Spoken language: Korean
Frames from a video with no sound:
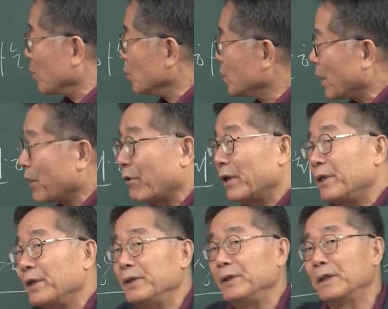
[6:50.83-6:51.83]
우상의
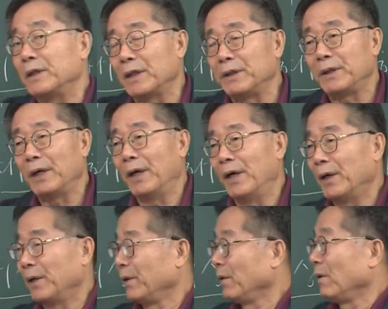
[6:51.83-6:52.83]
관계를 얘기할 때
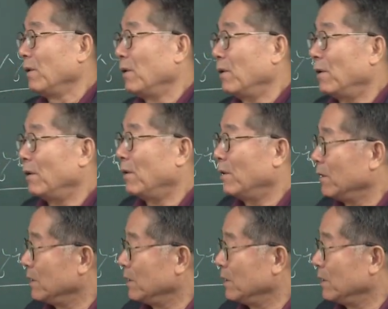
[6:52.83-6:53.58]
어,